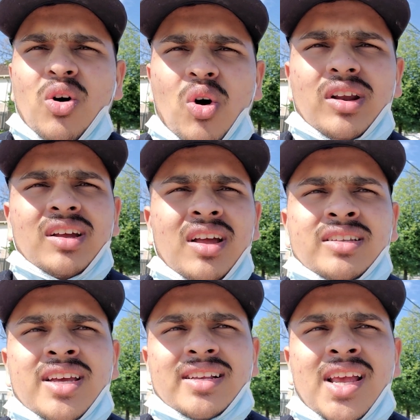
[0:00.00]
और
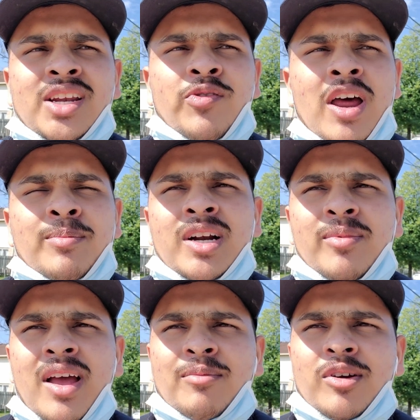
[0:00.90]
जैसा इन्वायरमेंट
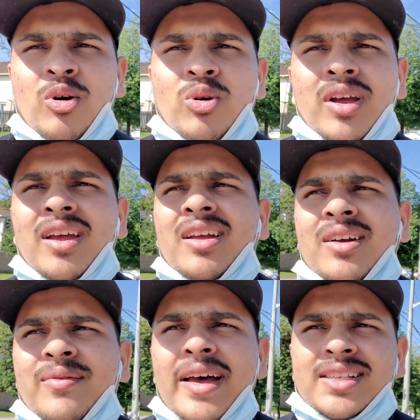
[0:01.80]
में आप रहोगे
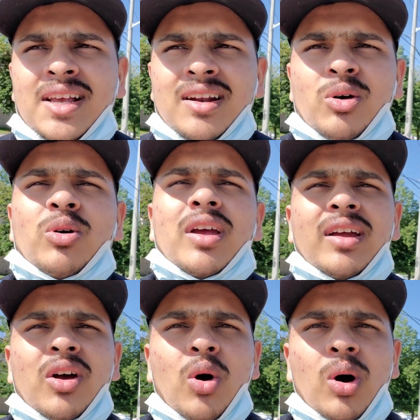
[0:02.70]
वैसे ही रहोगे
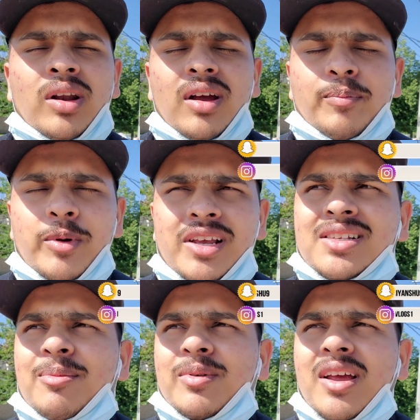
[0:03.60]
और
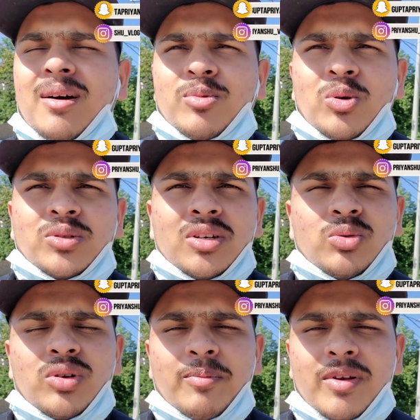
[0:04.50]
प्लीज़ अपने आप को
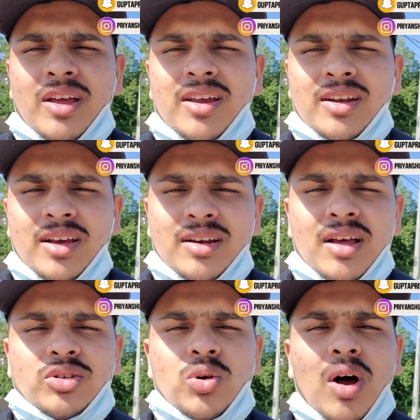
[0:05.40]
ज़रूर अपना ये
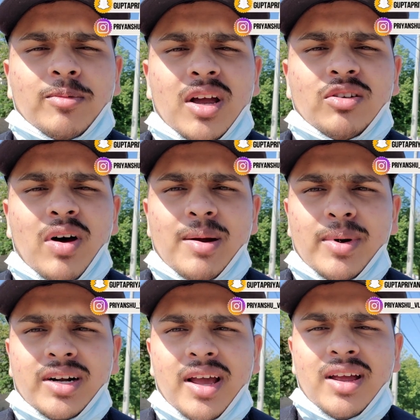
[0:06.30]
देखना जो आपका
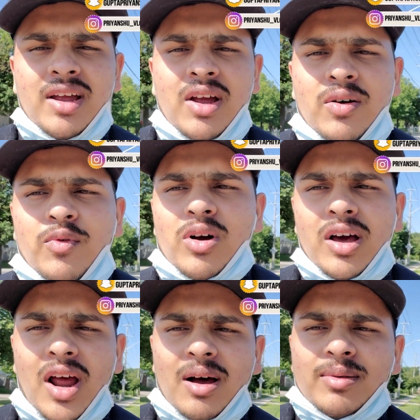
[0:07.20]
इन्वायरमेंट है वो
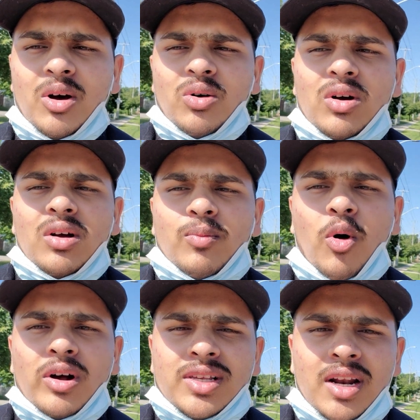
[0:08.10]
ख़राब ना हो
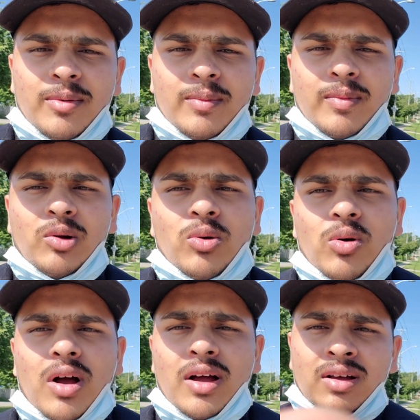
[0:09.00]
बहुत सारे
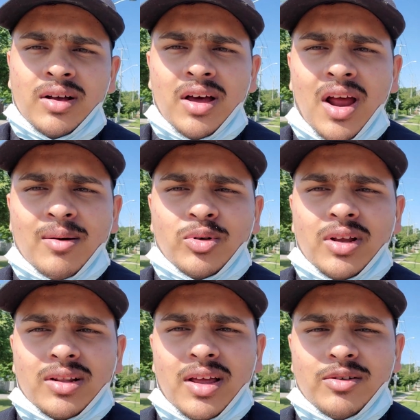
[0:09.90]
लोगों का ख़राब हो
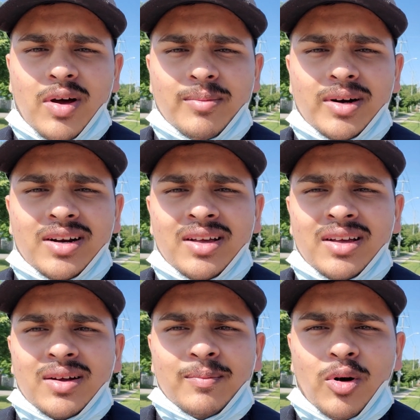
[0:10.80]
जाता है इन्वायरमेंट
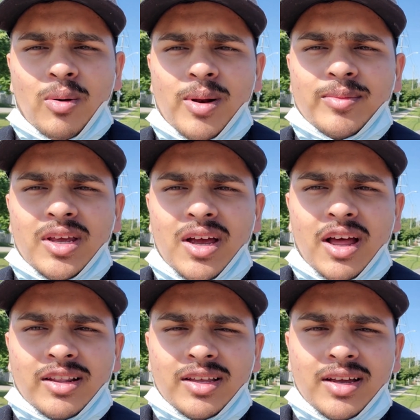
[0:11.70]
प्रॉब्लम ये
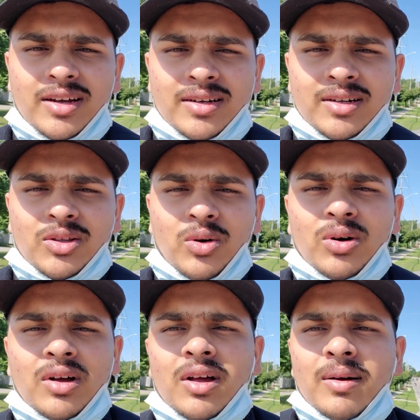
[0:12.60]
आती है तो
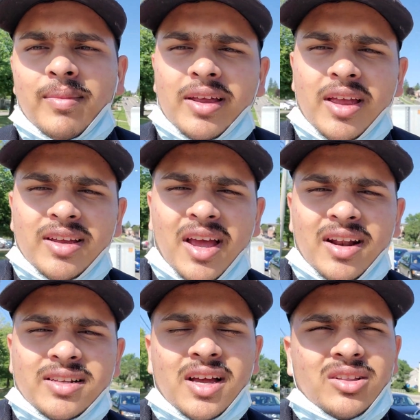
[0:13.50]
मैं यही
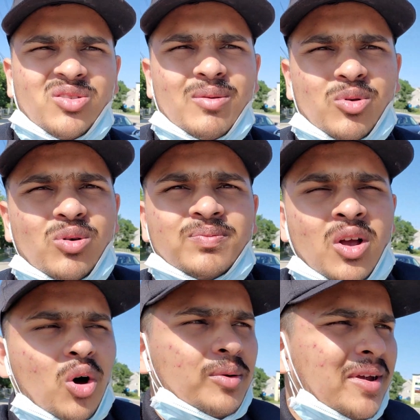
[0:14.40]
कहना चाहता हूँ आपको
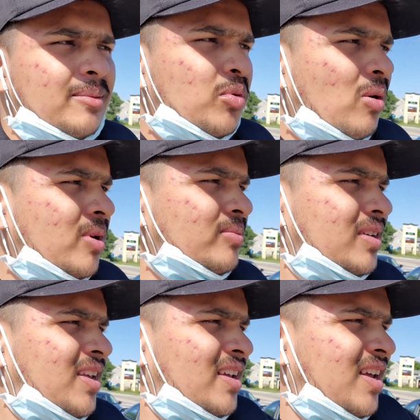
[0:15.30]
और मेन प्रॉब्लम
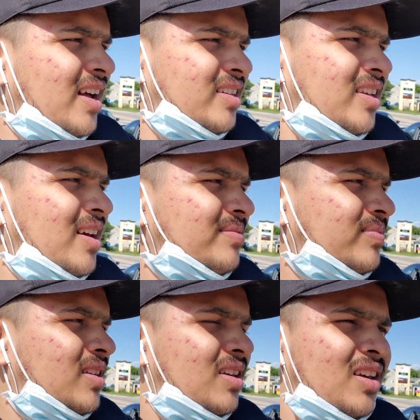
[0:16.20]
यही आती है
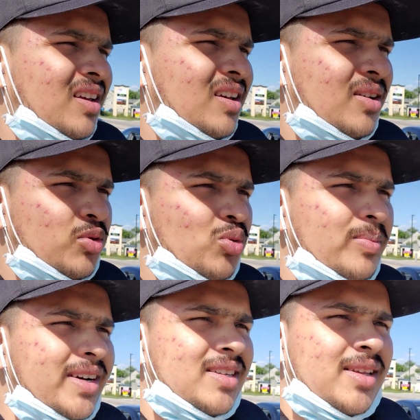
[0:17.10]
कि
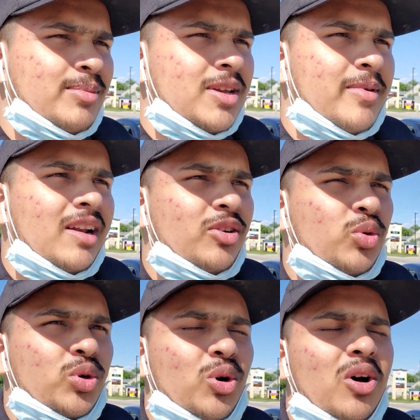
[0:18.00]
रूममेट्स सबसे पहले
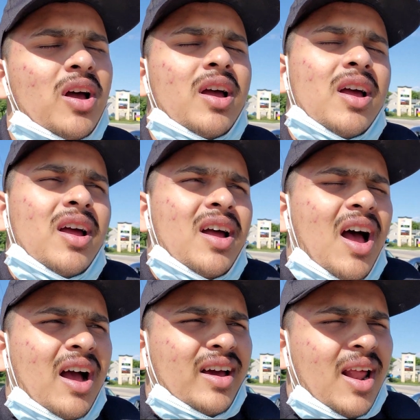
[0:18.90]
ढूंढो
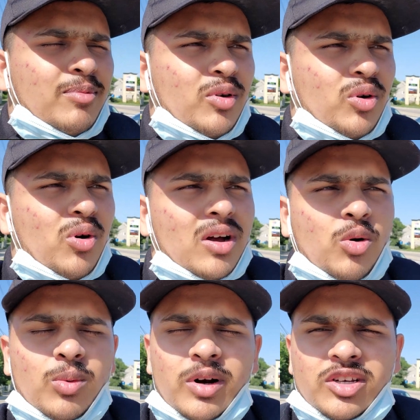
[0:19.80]
अगर आपको
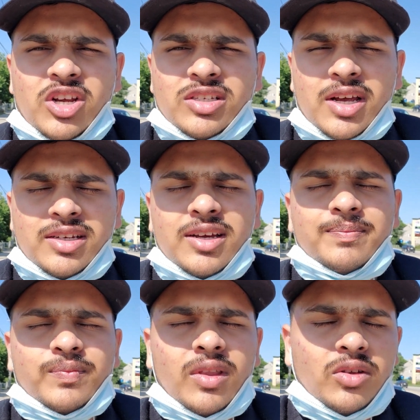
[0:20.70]
अकोमोडेशन चाहिए
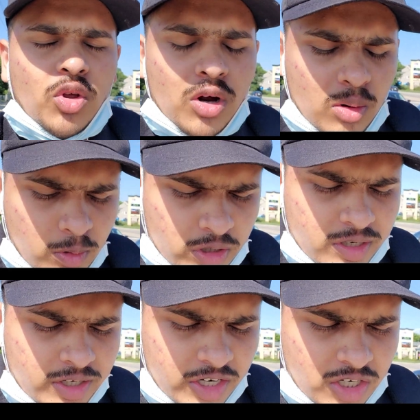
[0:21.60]
तो
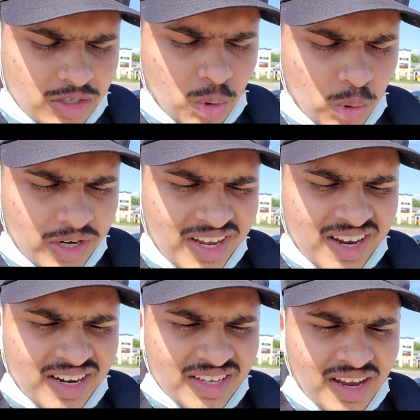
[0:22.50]
अकोमोडेशन ढूंढने
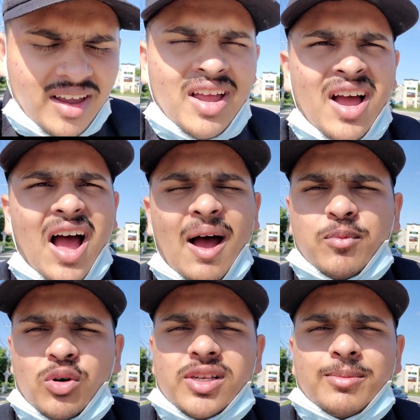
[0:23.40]
के लिए
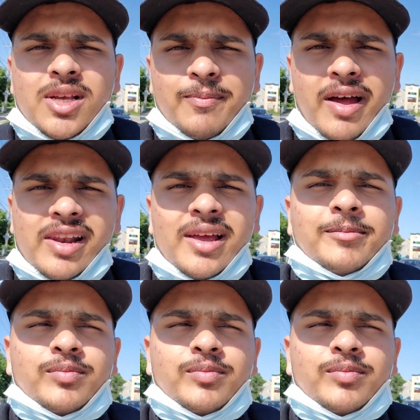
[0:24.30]
आपको सबसे पहले